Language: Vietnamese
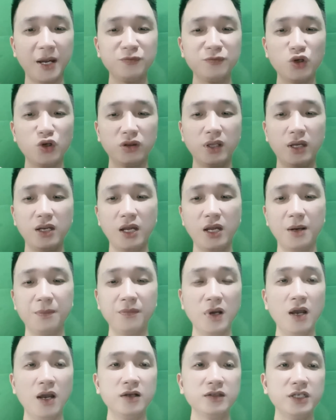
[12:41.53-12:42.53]
Em Chuyện Tiên Hiệp.
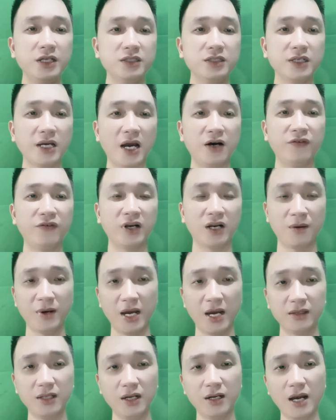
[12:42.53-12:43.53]
Xin chào và hẹn gặp
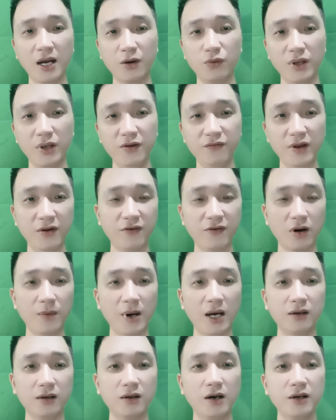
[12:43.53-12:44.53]
lại tất cả quý vị và các
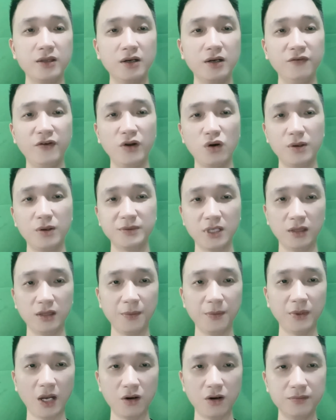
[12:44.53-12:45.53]
bạn ở những video hấp dẫn
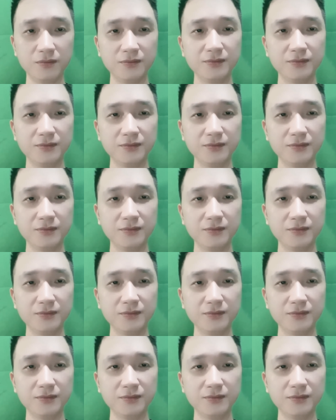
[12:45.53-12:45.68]
tiếp theo.